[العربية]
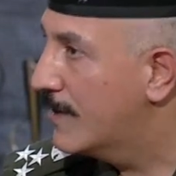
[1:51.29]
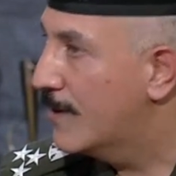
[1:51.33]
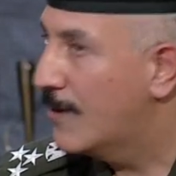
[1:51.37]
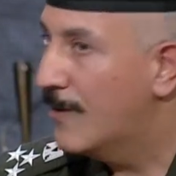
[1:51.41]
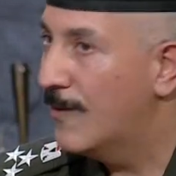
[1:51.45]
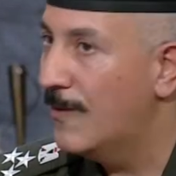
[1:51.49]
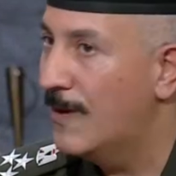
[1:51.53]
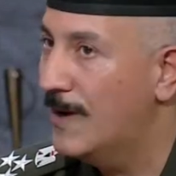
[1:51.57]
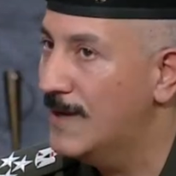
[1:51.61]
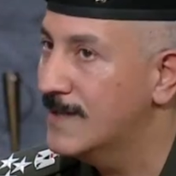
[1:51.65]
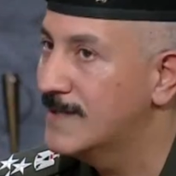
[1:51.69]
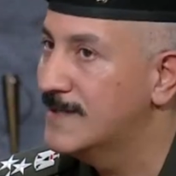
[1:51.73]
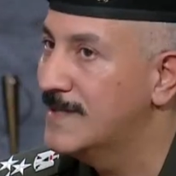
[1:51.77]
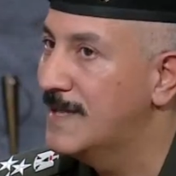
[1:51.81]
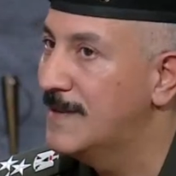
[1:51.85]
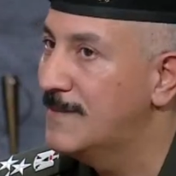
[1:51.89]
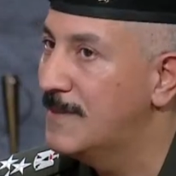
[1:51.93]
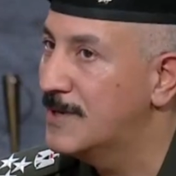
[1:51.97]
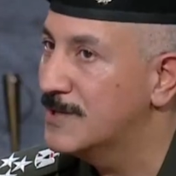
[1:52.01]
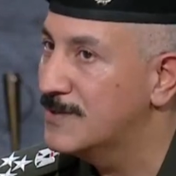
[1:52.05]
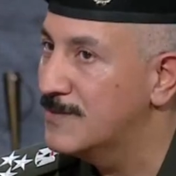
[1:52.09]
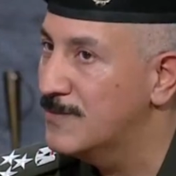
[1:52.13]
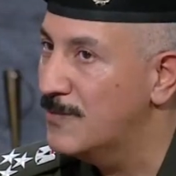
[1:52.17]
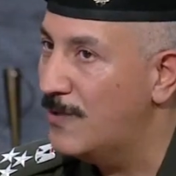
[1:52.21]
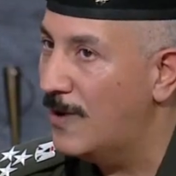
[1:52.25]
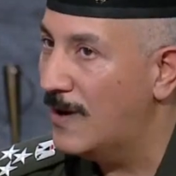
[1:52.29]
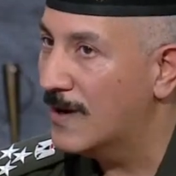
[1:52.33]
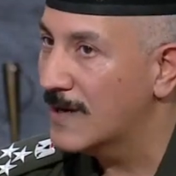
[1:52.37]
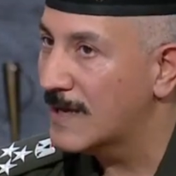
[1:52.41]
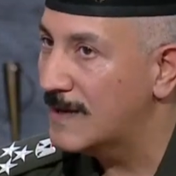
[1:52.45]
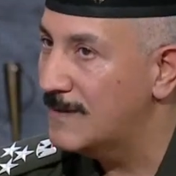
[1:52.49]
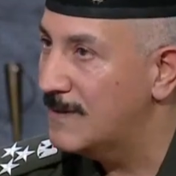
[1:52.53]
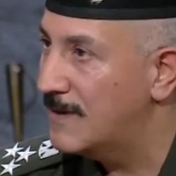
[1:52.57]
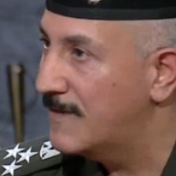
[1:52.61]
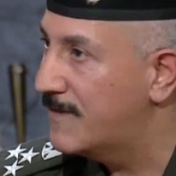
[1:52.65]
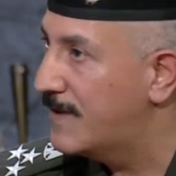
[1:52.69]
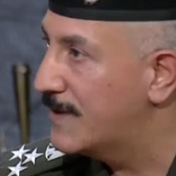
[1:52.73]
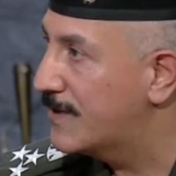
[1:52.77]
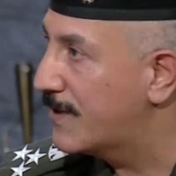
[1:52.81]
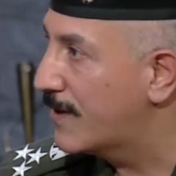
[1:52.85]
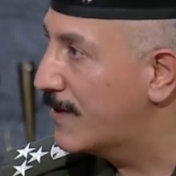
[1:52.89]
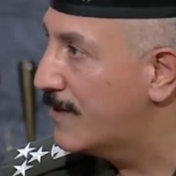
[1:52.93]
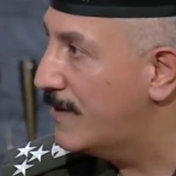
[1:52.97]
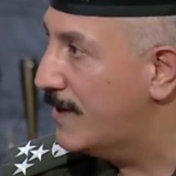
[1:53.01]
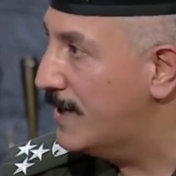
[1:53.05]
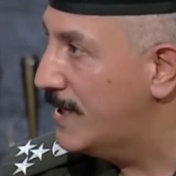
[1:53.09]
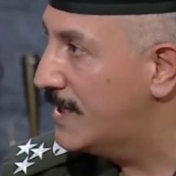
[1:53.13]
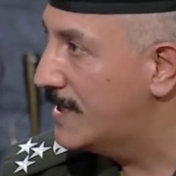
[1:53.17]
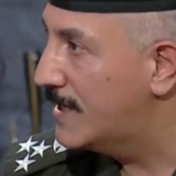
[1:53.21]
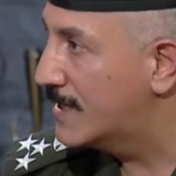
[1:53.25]
وعدنا مجموعه قبل فتره
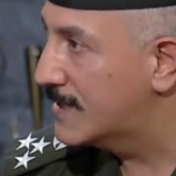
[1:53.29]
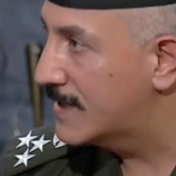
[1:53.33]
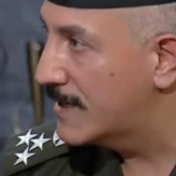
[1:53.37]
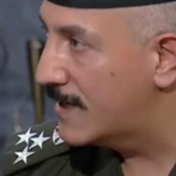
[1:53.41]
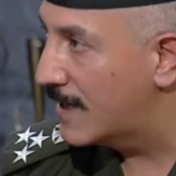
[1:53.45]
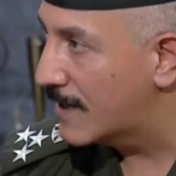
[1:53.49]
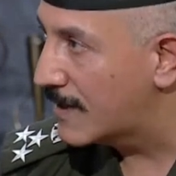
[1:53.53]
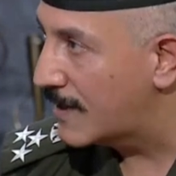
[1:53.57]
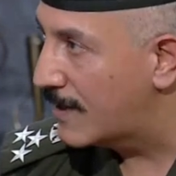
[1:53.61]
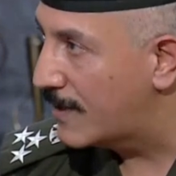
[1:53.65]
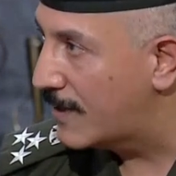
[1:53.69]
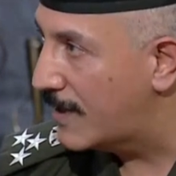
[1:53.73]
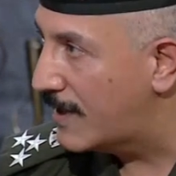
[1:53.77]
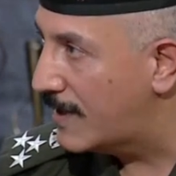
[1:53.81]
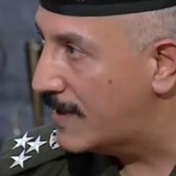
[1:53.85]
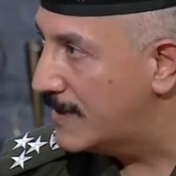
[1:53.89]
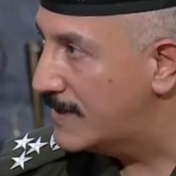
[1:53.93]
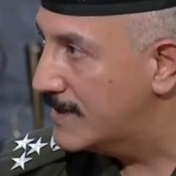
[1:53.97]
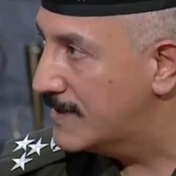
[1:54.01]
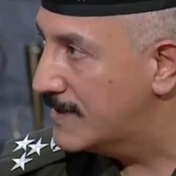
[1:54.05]
احيلت الى القضاء